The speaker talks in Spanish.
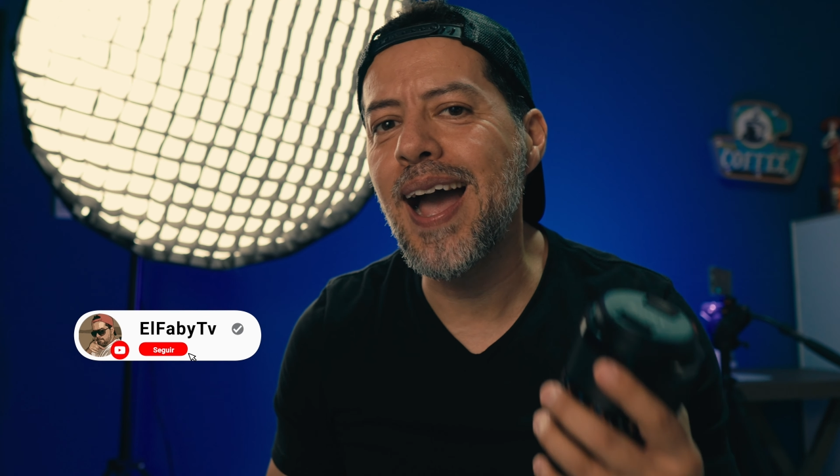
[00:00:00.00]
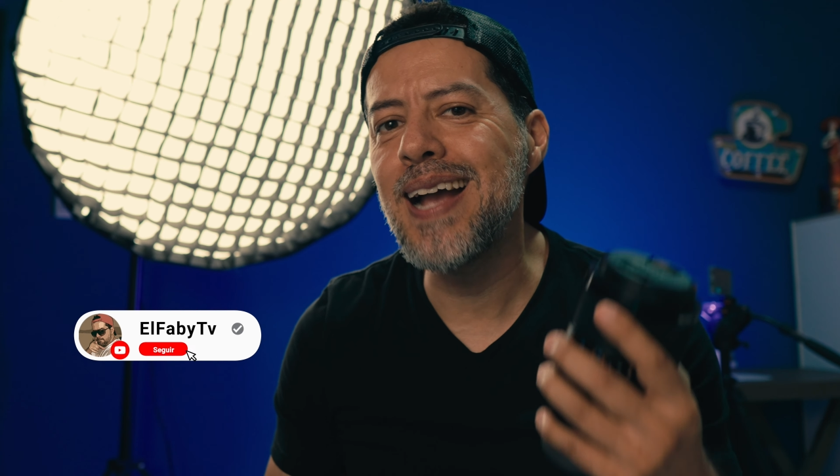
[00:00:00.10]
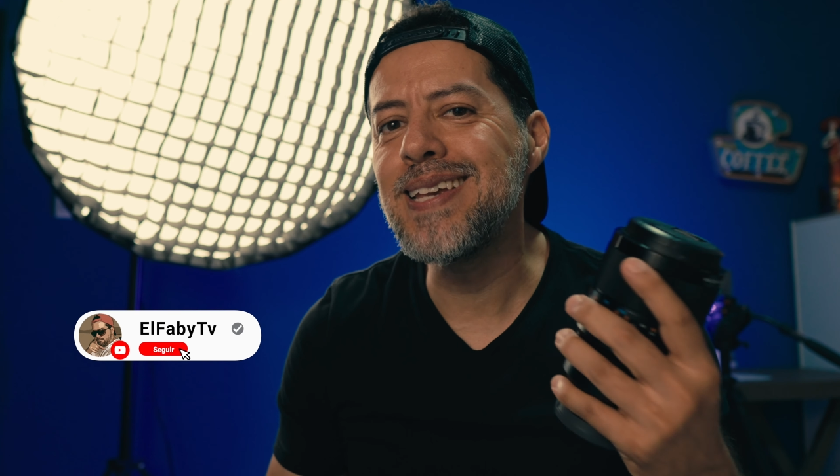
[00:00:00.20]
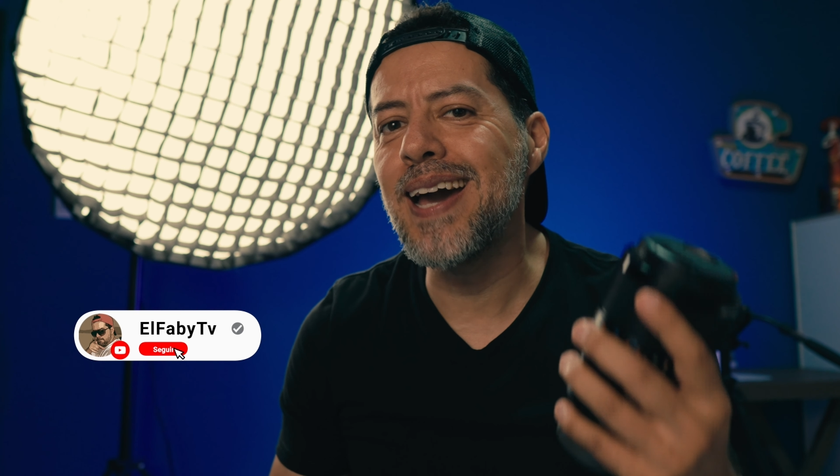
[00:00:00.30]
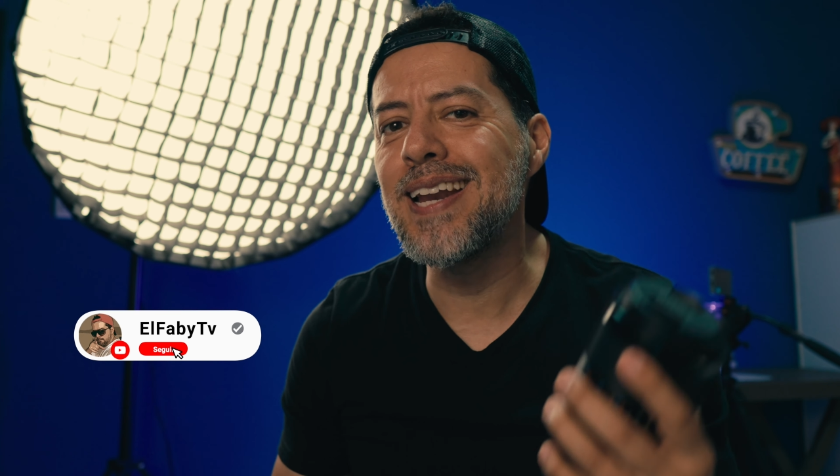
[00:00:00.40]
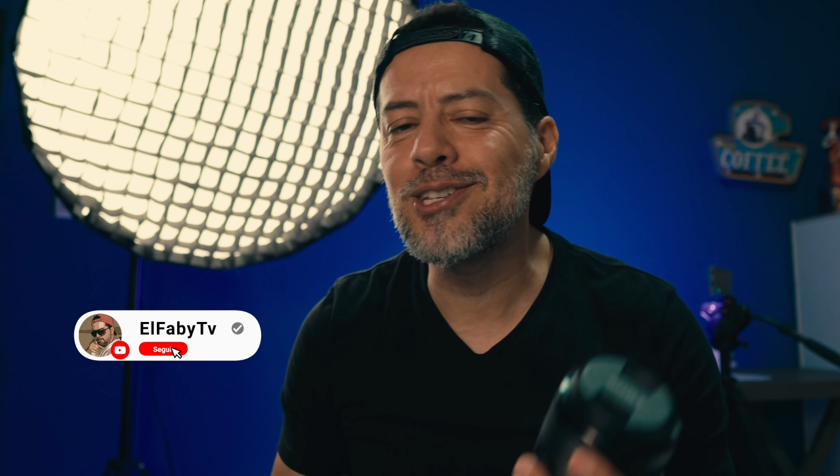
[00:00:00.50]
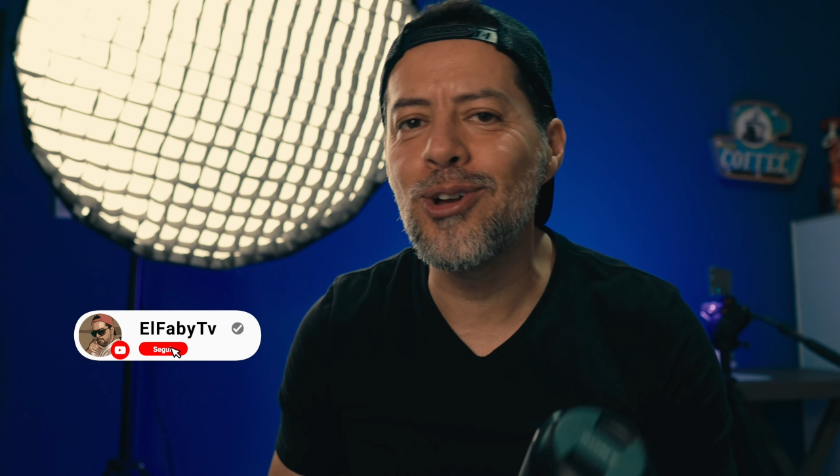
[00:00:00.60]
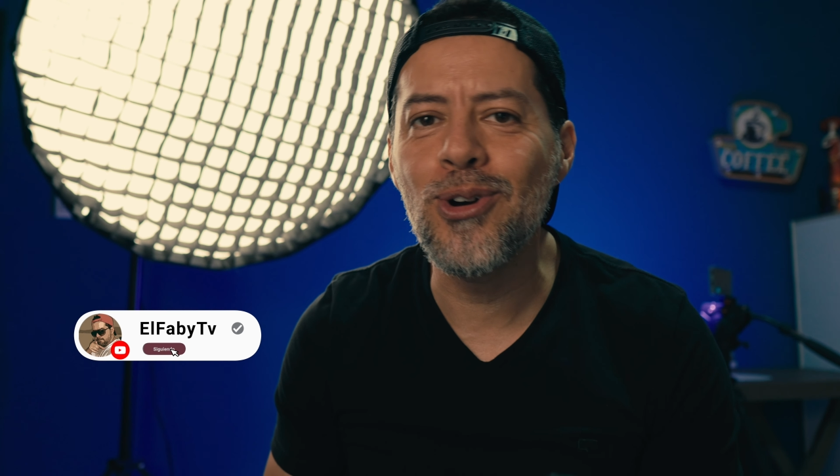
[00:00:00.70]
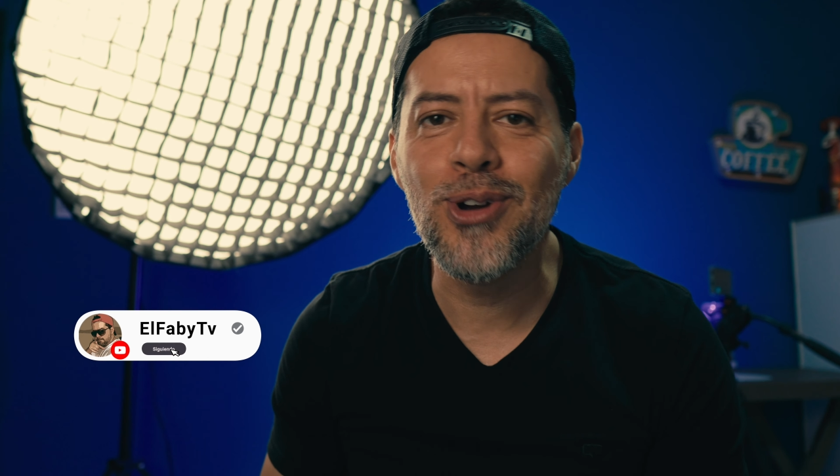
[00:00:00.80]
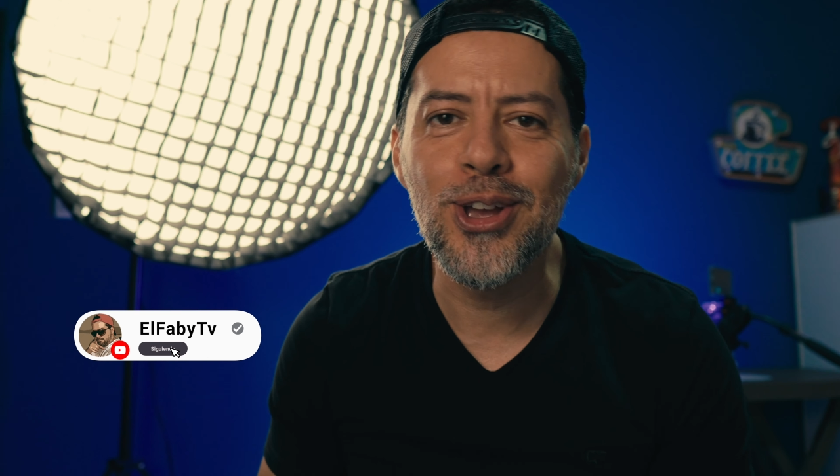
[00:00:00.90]
allá en el
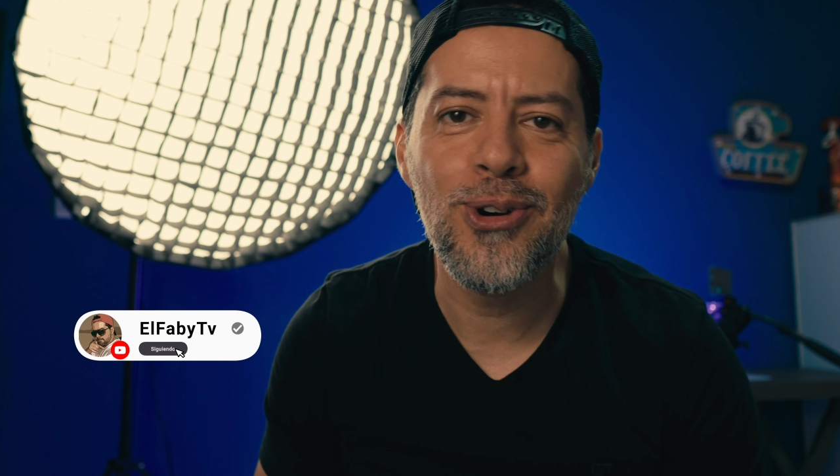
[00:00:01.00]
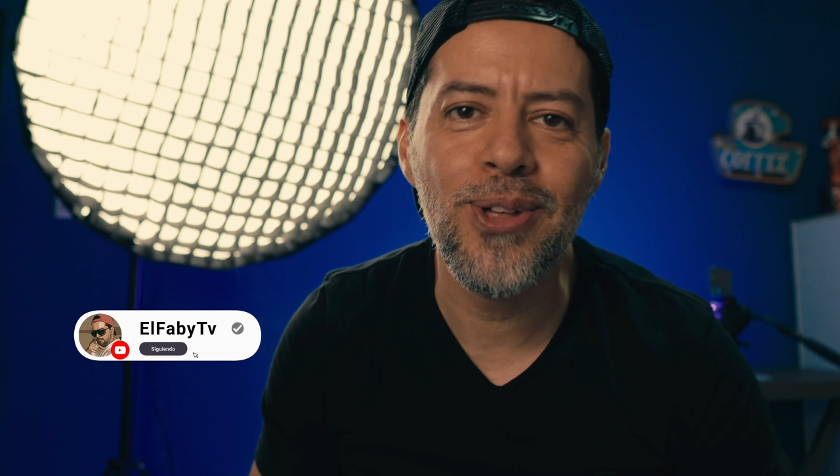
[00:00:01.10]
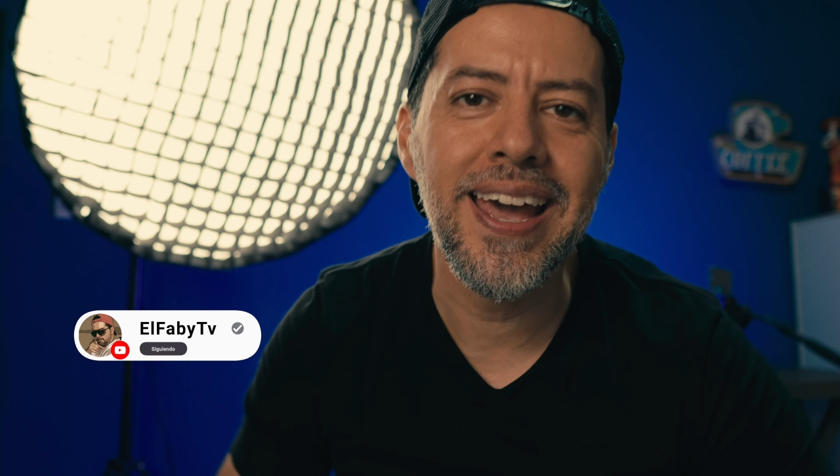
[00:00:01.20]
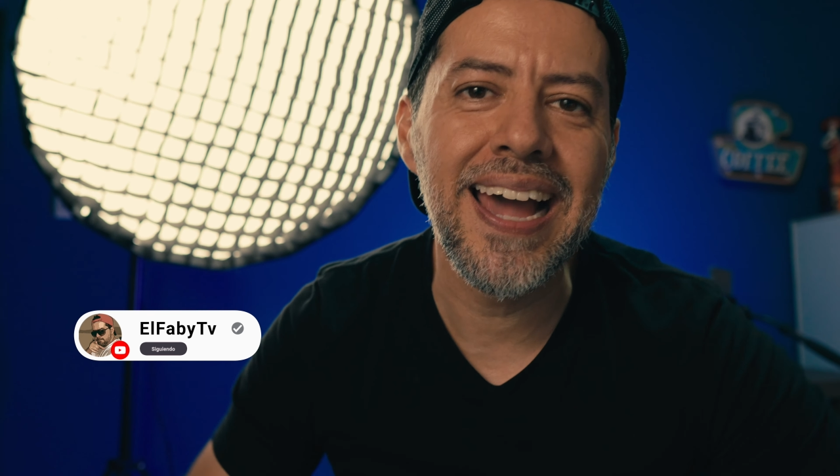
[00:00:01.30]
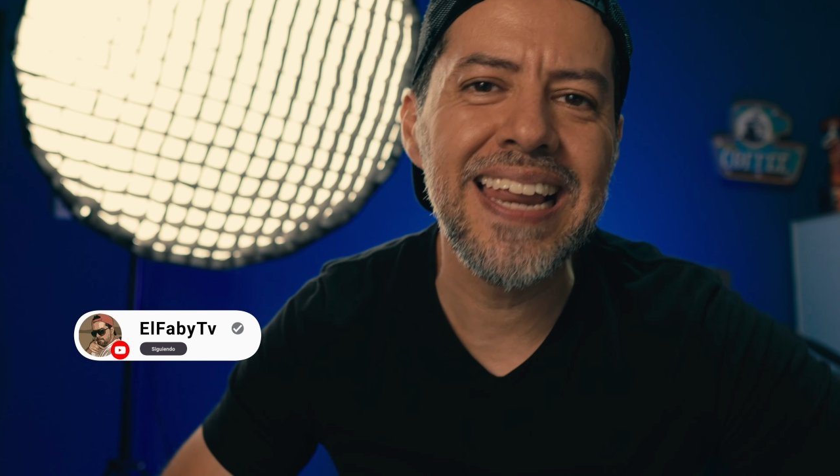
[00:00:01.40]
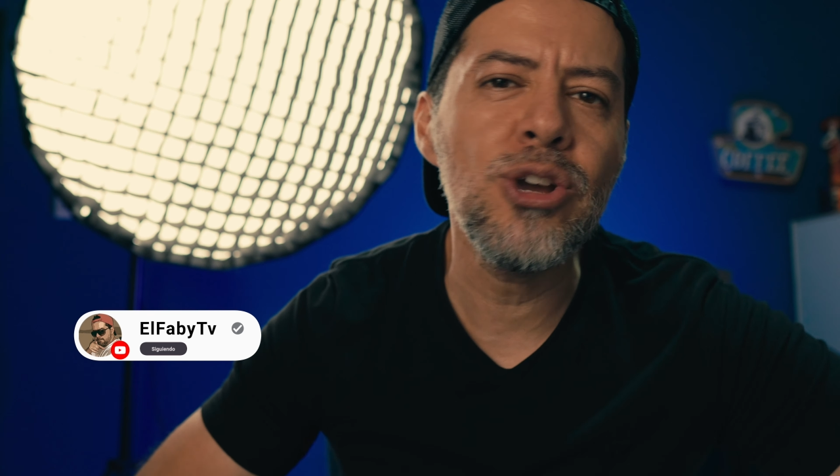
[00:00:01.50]
zoológico de Cali.